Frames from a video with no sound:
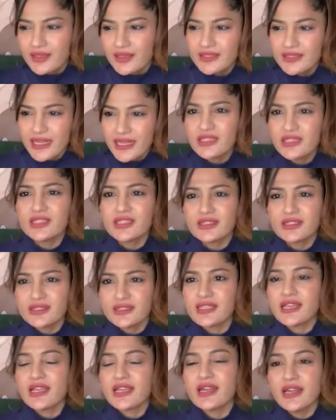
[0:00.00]
సో ఐ థింక్
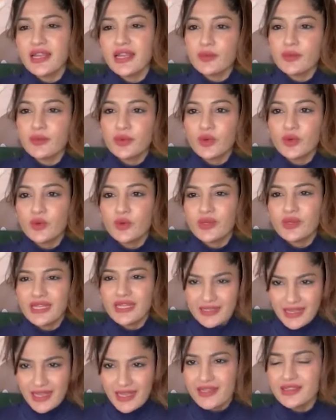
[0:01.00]
సెకండ్ డే ఎప్పుడో
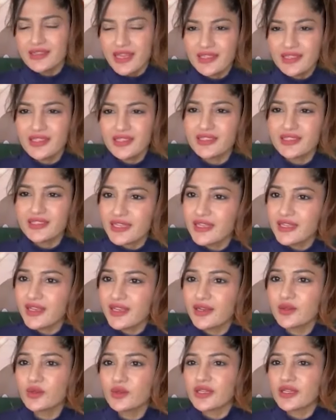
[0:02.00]
లైక్ ఐ థింక్ నిన్నే
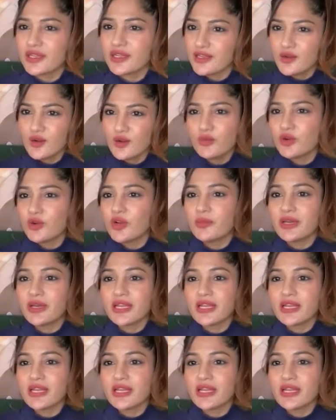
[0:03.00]
అనుకుంటారు ఎన్నో మొన్న